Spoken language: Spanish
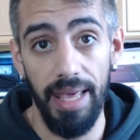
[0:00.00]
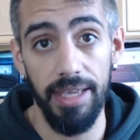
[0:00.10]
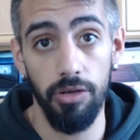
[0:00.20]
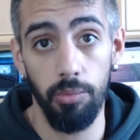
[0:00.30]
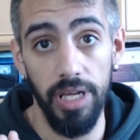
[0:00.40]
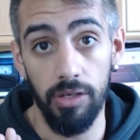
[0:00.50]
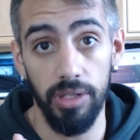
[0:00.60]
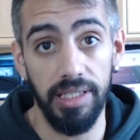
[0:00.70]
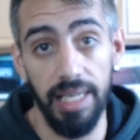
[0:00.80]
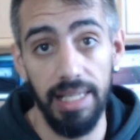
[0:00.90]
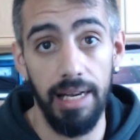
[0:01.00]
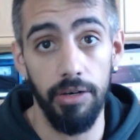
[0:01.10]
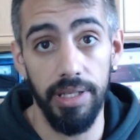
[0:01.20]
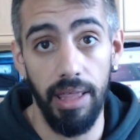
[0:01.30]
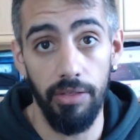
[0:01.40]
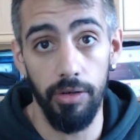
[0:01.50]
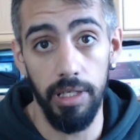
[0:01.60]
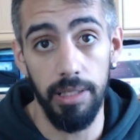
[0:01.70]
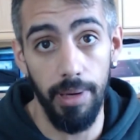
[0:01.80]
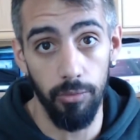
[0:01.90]
ello voy a conectarla al ordenador
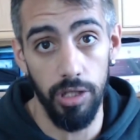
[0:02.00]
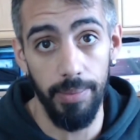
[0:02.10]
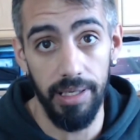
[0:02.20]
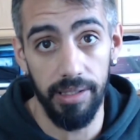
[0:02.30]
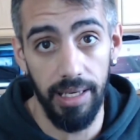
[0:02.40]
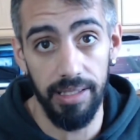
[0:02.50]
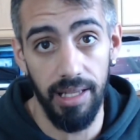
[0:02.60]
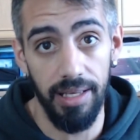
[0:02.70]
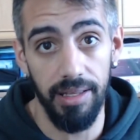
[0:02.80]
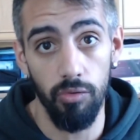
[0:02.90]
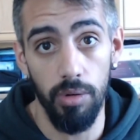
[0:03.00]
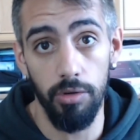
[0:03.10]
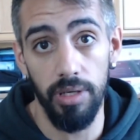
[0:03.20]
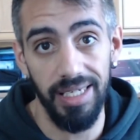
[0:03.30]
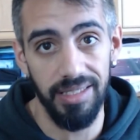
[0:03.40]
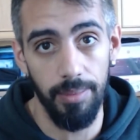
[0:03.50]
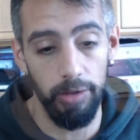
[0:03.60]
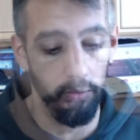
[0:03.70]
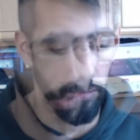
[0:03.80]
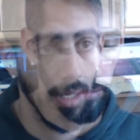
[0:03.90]
y vamos a ver qué trae de nuevo este
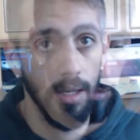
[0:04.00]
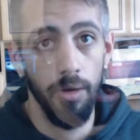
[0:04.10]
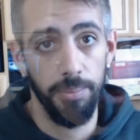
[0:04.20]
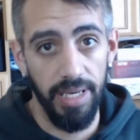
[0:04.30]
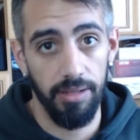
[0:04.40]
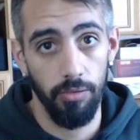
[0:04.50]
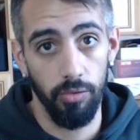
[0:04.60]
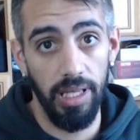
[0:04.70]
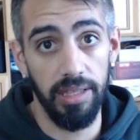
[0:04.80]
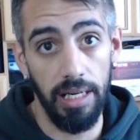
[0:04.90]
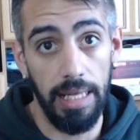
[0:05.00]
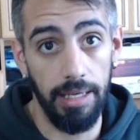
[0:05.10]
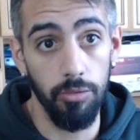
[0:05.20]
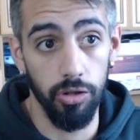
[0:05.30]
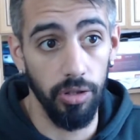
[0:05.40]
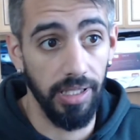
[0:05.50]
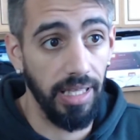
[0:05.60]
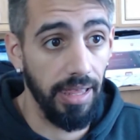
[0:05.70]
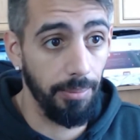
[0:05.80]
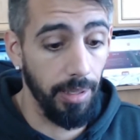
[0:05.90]
menú. Bien, una vez que la tenemos
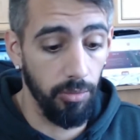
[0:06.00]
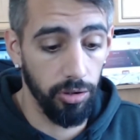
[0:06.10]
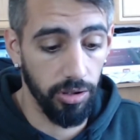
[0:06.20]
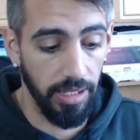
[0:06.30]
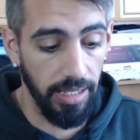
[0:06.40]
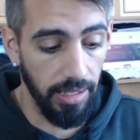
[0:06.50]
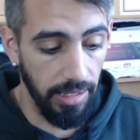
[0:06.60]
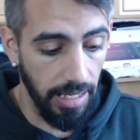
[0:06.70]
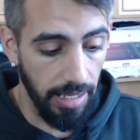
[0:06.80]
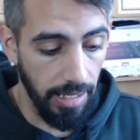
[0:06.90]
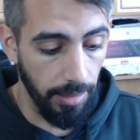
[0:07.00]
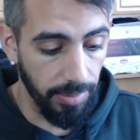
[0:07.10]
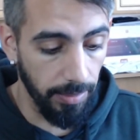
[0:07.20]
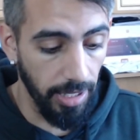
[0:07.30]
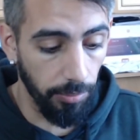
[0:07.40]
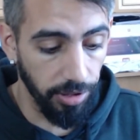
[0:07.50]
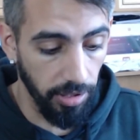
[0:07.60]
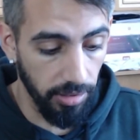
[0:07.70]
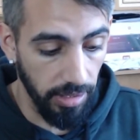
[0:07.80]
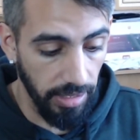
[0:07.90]
conectada vemos que la primera
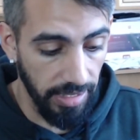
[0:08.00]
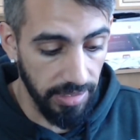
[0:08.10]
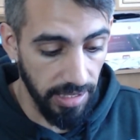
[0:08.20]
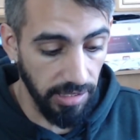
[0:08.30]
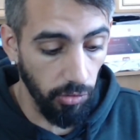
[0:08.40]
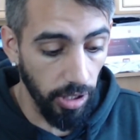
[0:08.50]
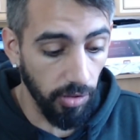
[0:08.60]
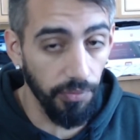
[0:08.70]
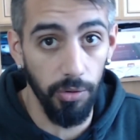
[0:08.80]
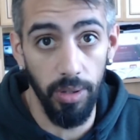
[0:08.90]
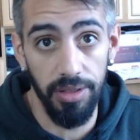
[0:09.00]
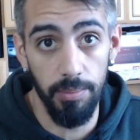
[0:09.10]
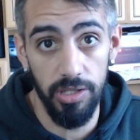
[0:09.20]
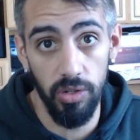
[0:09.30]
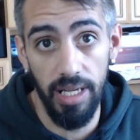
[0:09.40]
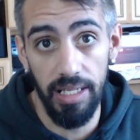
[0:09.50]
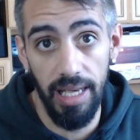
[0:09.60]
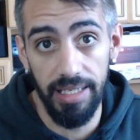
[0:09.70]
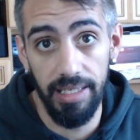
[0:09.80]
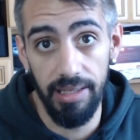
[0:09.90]
opción es restaurar configuración personal.
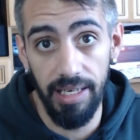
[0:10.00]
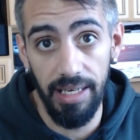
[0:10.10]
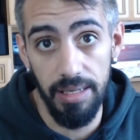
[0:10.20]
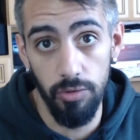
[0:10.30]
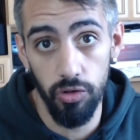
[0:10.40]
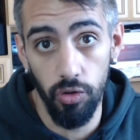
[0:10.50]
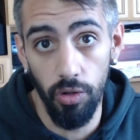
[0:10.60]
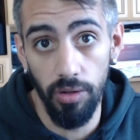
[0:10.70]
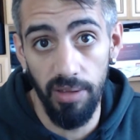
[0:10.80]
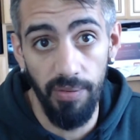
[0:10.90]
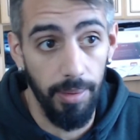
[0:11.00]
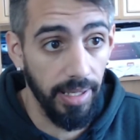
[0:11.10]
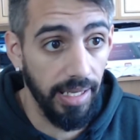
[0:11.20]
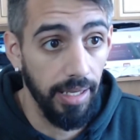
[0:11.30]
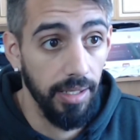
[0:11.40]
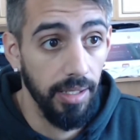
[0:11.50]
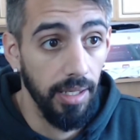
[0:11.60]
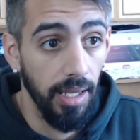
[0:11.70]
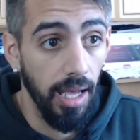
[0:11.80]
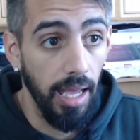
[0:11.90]
Aquí dejaríamos todo de fábrica.
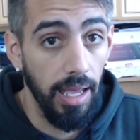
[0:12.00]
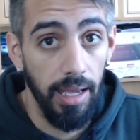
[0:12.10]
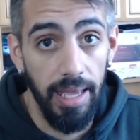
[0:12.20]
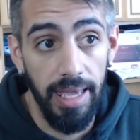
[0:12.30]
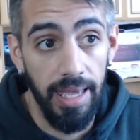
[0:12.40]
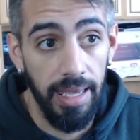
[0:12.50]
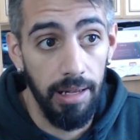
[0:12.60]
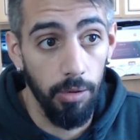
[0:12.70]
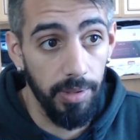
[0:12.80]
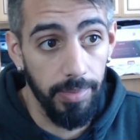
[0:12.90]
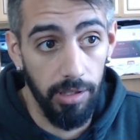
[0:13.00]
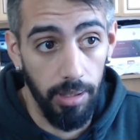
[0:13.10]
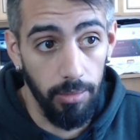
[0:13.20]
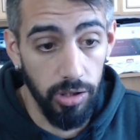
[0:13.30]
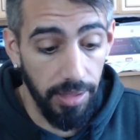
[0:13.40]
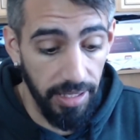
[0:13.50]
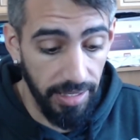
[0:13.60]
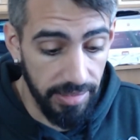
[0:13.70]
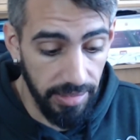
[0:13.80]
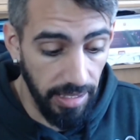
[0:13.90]
Eh, lo primero que vamos a hacer
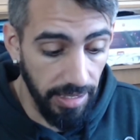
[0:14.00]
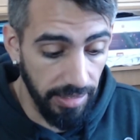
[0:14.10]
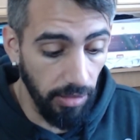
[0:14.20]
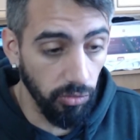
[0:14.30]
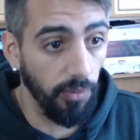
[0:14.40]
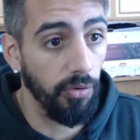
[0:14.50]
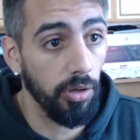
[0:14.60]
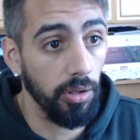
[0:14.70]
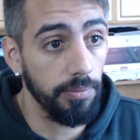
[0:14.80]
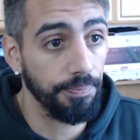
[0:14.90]
es entrar en autofoco